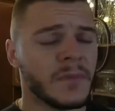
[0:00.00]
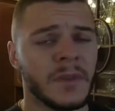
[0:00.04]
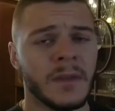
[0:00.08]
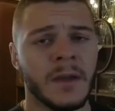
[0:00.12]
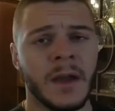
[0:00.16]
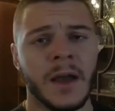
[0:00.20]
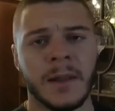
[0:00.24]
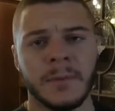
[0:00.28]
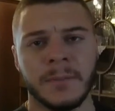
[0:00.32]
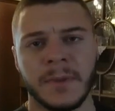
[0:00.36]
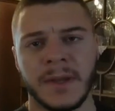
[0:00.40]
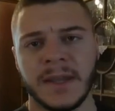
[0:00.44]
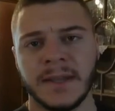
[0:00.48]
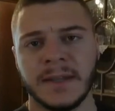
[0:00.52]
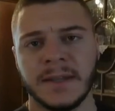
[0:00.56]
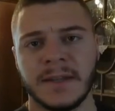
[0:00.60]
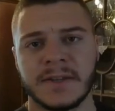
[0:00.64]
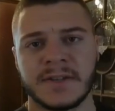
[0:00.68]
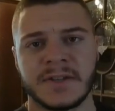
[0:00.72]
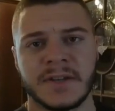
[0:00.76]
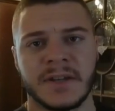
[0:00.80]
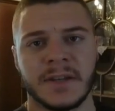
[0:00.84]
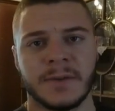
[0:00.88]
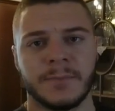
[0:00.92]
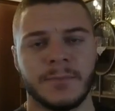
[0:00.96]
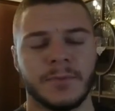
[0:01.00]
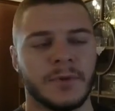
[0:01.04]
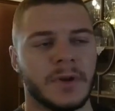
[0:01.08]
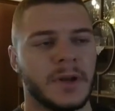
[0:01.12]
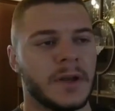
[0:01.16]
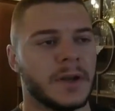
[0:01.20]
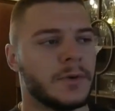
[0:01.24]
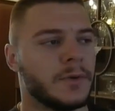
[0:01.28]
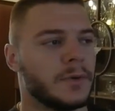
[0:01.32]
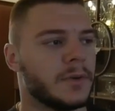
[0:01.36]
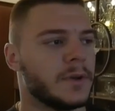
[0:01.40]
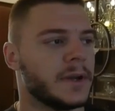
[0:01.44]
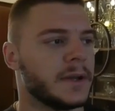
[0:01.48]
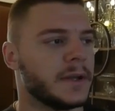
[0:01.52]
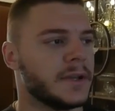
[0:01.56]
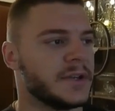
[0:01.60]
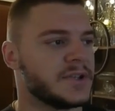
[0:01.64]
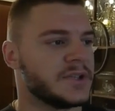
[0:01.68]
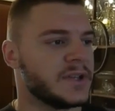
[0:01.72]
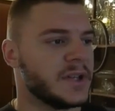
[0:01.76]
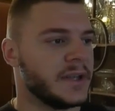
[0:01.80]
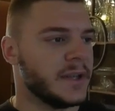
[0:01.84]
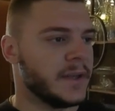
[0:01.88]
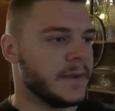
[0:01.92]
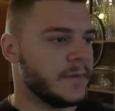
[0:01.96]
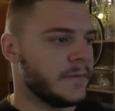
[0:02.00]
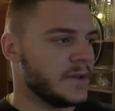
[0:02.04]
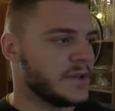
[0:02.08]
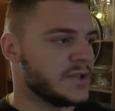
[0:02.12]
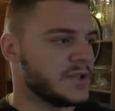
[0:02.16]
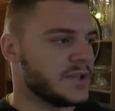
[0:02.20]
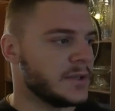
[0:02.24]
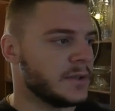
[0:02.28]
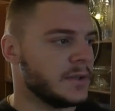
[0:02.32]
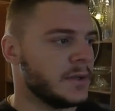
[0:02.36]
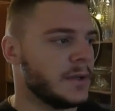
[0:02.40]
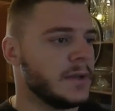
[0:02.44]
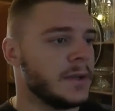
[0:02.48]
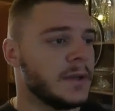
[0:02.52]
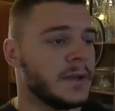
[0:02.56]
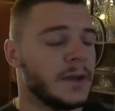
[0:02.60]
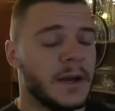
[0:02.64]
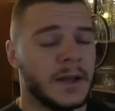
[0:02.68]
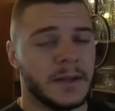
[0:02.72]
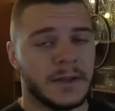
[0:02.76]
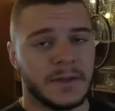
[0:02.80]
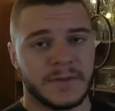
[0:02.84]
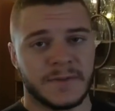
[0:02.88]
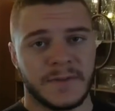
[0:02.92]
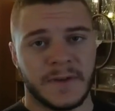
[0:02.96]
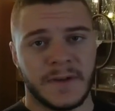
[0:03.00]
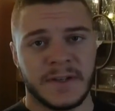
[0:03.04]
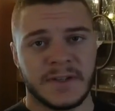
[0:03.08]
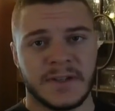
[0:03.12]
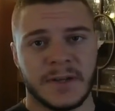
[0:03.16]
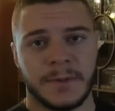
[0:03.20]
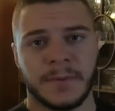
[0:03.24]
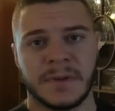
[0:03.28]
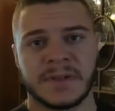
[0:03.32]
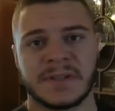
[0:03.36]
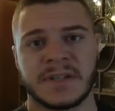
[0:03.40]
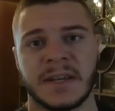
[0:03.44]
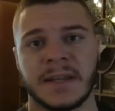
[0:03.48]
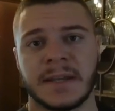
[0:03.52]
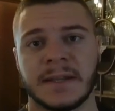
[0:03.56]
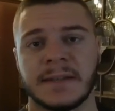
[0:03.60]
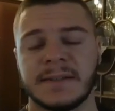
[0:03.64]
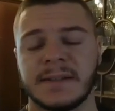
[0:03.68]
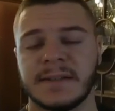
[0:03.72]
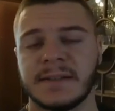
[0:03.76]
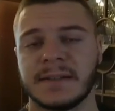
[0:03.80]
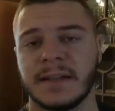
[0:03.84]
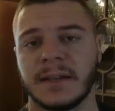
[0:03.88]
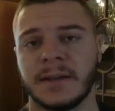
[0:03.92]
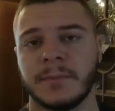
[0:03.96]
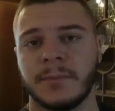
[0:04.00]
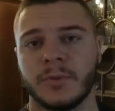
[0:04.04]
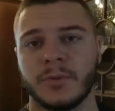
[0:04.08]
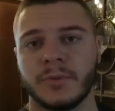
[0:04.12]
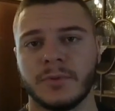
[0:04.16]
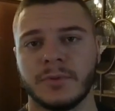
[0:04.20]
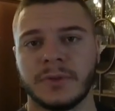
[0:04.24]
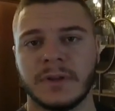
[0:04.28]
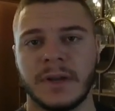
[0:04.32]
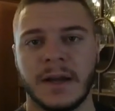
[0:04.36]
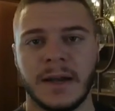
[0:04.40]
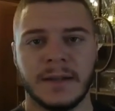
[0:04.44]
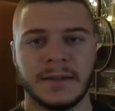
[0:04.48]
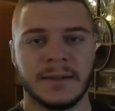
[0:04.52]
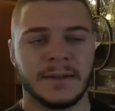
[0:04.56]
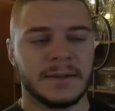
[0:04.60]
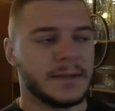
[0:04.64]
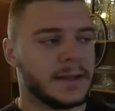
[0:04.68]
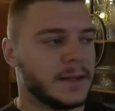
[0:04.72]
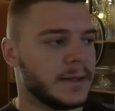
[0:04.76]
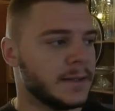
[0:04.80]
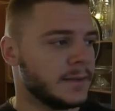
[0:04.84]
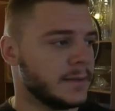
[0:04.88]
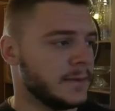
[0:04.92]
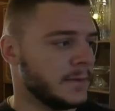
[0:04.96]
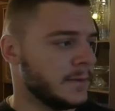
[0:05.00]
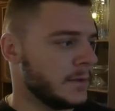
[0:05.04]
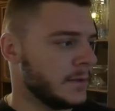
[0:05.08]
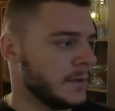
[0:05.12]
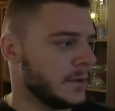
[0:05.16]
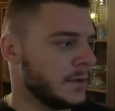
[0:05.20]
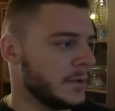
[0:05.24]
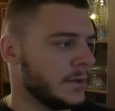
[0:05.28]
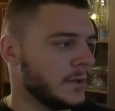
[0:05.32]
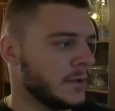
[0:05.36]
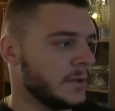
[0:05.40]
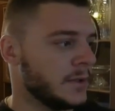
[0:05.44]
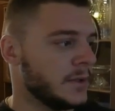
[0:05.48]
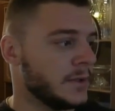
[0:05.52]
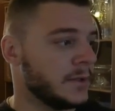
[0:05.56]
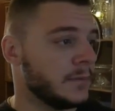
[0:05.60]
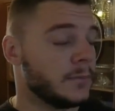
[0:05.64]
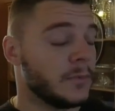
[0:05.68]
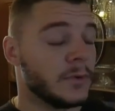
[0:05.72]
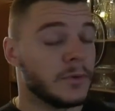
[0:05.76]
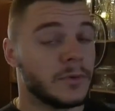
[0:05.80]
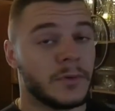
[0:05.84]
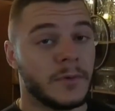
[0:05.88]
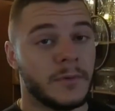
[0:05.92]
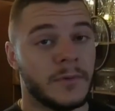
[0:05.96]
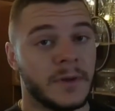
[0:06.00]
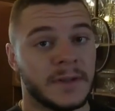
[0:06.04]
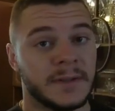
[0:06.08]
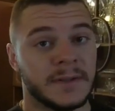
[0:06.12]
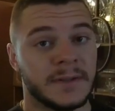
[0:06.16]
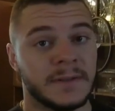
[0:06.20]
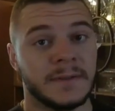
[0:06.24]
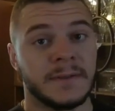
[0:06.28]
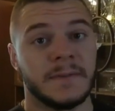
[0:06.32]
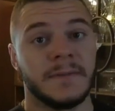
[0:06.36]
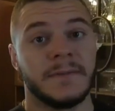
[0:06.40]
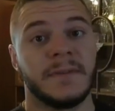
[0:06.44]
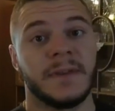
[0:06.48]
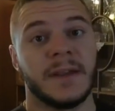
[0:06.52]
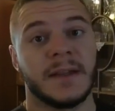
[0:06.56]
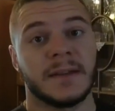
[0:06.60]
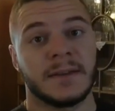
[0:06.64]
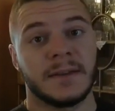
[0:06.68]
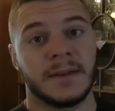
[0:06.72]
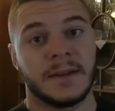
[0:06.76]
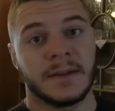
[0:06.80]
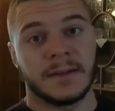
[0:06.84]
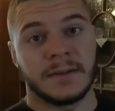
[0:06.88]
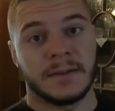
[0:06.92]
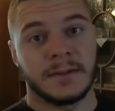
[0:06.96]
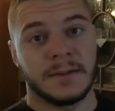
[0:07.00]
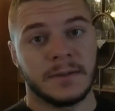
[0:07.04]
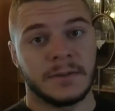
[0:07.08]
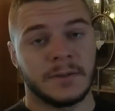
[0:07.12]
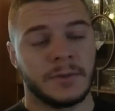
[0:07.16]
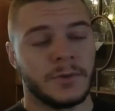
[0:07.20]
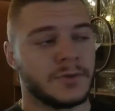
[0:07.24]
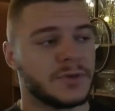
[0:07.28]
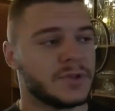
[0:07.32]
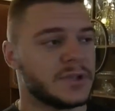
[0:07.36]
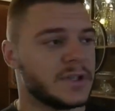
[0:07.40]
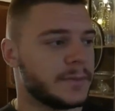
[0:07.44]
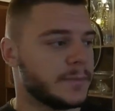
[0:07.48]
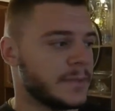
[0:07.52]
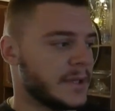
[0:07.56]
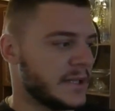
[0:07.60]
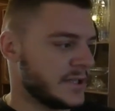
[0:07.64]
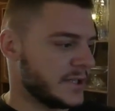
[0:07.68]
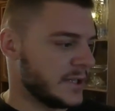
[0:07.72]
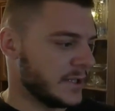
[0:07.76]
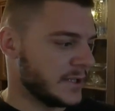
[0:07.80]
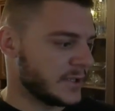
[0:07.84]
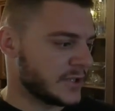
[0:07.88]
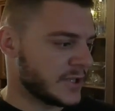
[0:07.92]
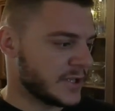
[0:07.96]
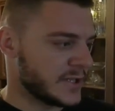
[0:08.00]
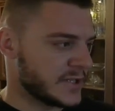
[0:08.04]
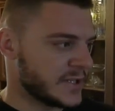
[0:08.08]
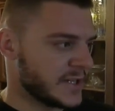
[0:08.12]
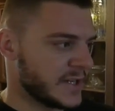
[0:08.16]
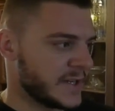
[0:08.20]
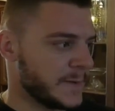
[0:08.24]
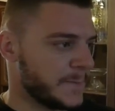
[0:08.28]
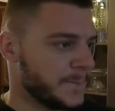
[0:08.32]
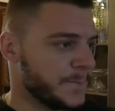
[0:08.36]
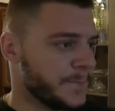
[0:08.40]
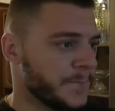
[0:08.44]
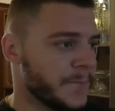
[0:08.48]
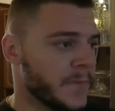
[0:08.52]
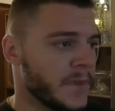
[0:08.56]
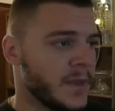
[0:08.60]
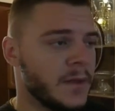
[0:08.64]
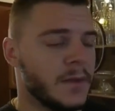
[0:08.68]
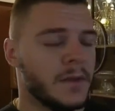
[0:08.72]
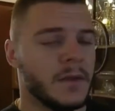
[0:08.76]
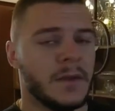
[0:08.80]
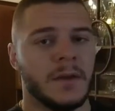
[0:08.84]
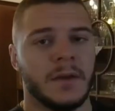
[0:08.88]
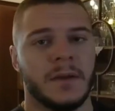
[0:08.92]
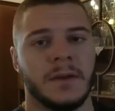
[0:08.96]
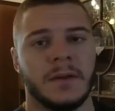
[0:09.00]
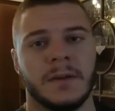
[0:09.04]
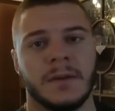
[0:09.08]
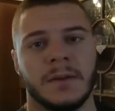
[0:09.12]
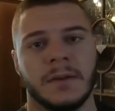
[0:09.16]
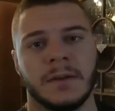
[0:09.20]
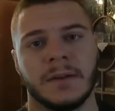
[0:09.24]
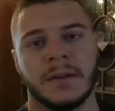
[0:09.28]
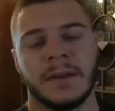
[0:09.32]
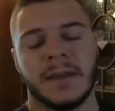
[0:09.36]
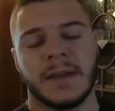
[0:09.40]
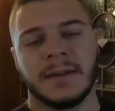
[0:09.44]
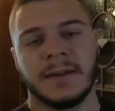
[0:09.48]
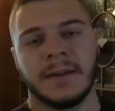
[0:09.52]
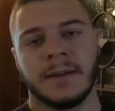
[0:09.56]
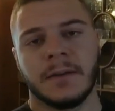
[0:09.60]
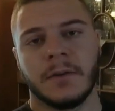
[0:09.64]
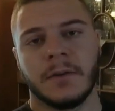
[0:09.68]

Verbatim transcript: almaya gideceğiz. Buna ek olarak işte ev için alışveriş yapacağız. Sizlere bugün daha detaylı e, Moldova'nın fiyatlarını göstermeye çalışacağım. E, genel